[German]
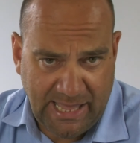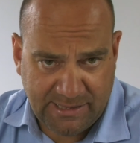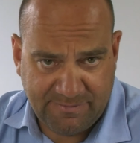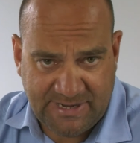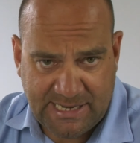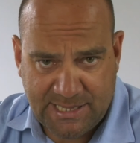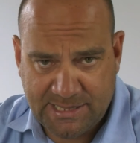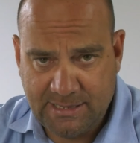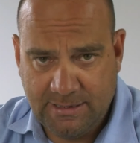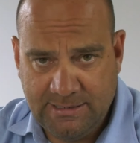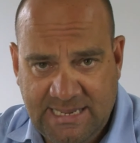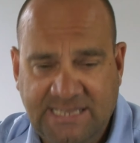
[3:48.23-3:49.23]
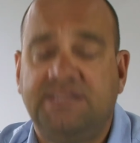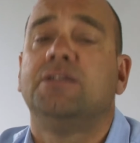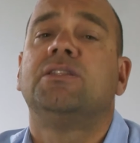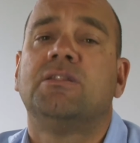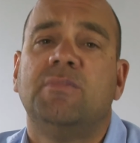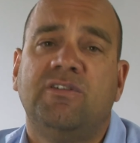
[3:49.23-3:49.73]
Erst wenn das
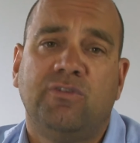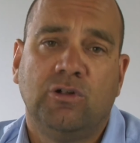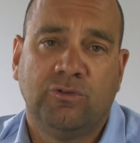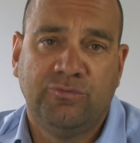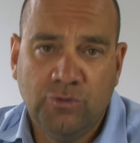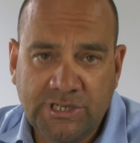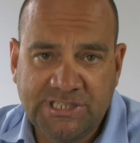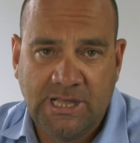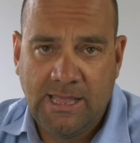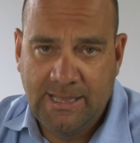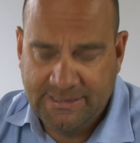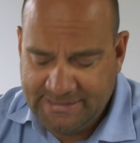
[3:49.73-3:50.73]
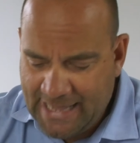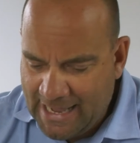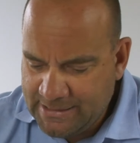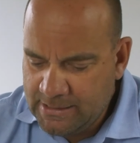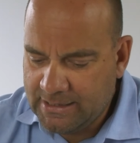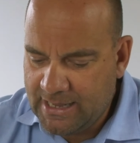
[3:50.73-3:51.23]
nicht zum Erfolg führt,
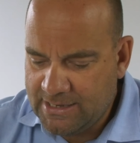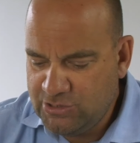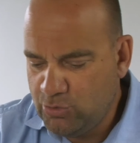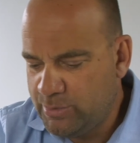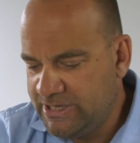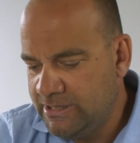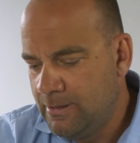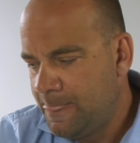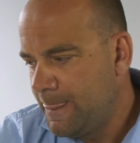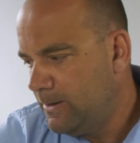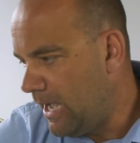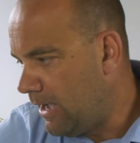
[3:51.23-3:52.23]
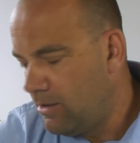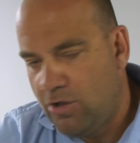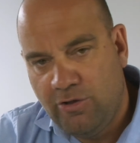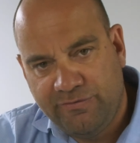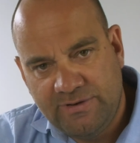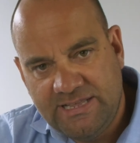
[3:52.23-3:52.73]
dann kann ich über die ja,
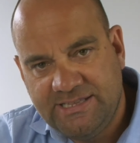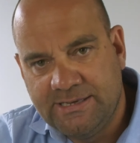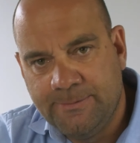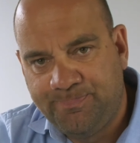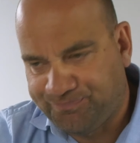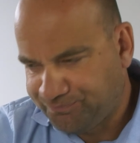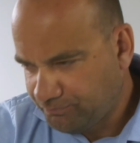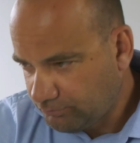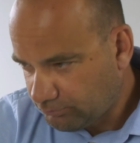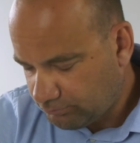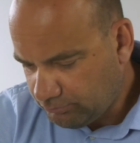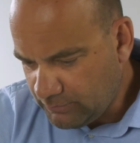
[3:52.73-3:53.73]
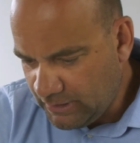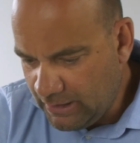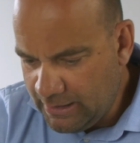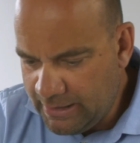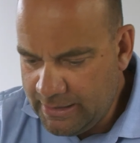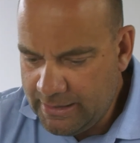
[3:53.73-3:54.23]
öffentliche
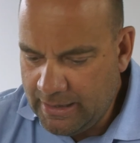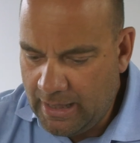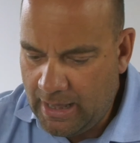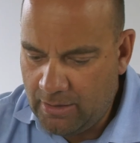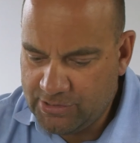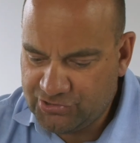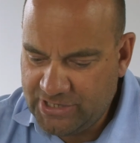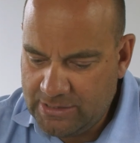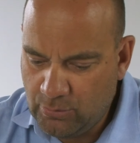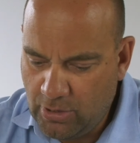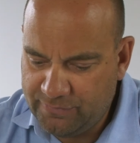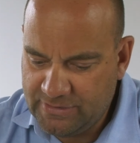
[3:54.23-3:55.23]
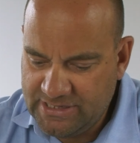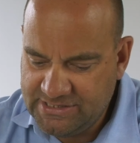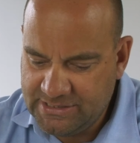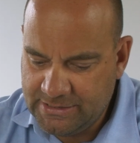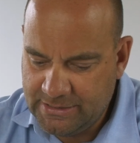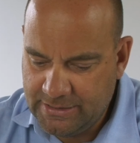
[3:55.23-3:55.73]
äh, Ausstellung,
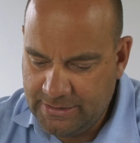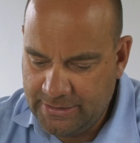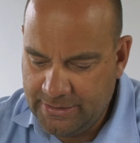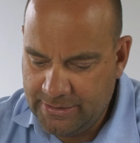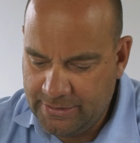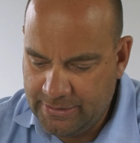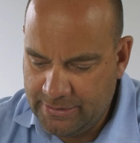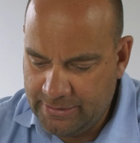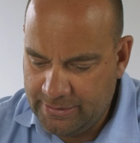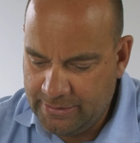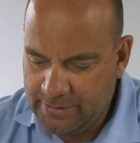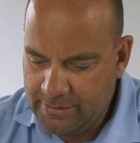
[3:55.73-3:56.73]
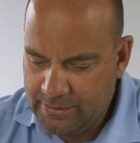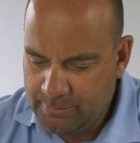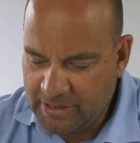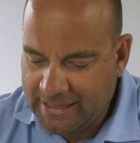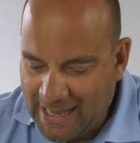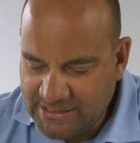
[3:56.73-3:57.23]
öffentliche äh, äh, äh
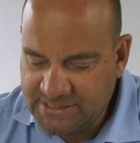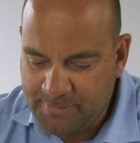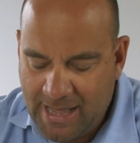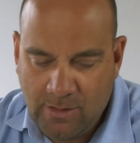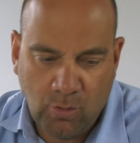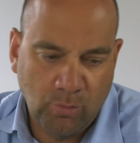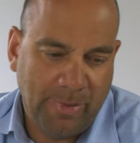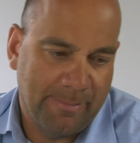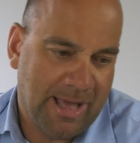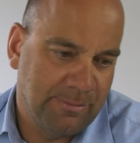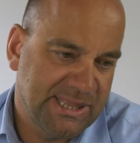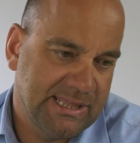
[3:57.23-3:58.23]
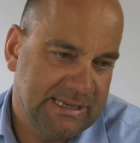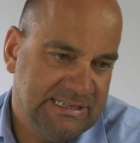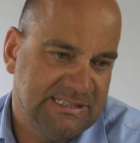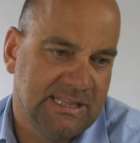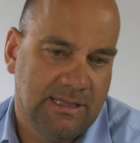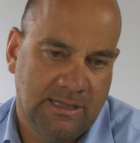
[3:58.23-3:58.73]
Bekanntmachung beim
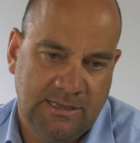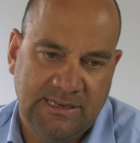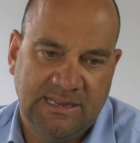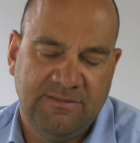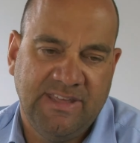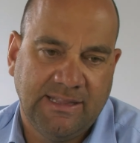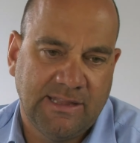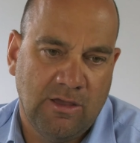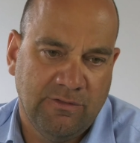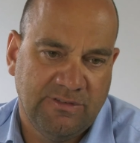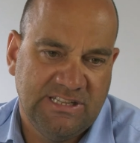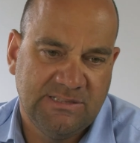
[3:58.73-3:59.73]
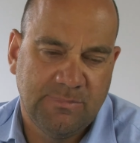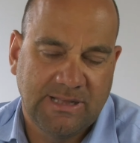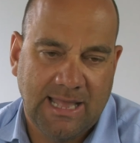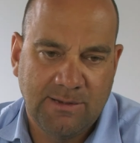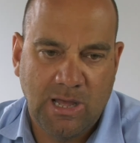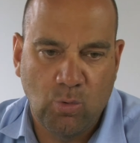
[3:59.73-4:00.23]
Amtsgericht äh, den Weg der öffentlichen
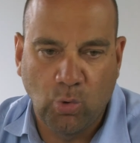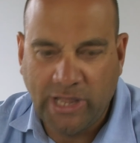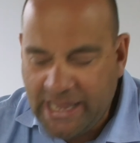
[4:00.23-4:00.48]
Bekanntmachung